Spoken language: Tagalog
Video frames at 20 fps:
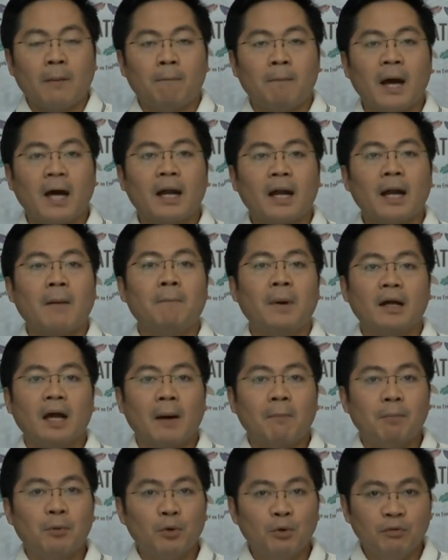Para
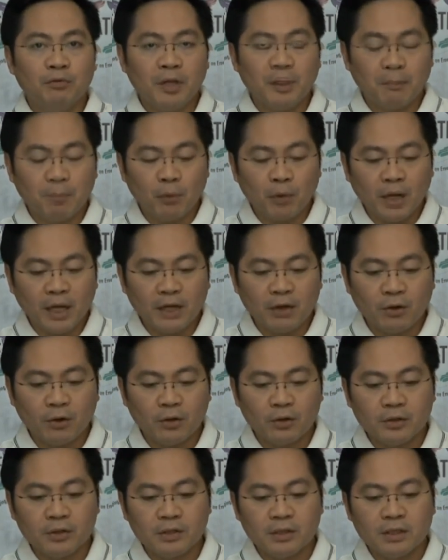pag-approve na po
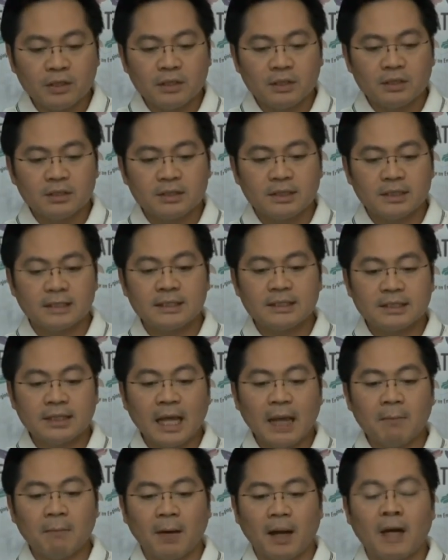kayo sa
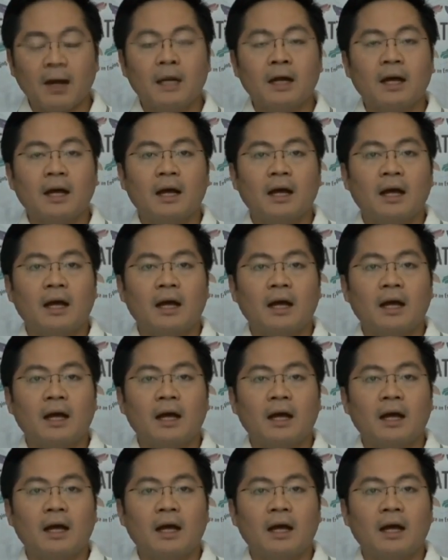sistema,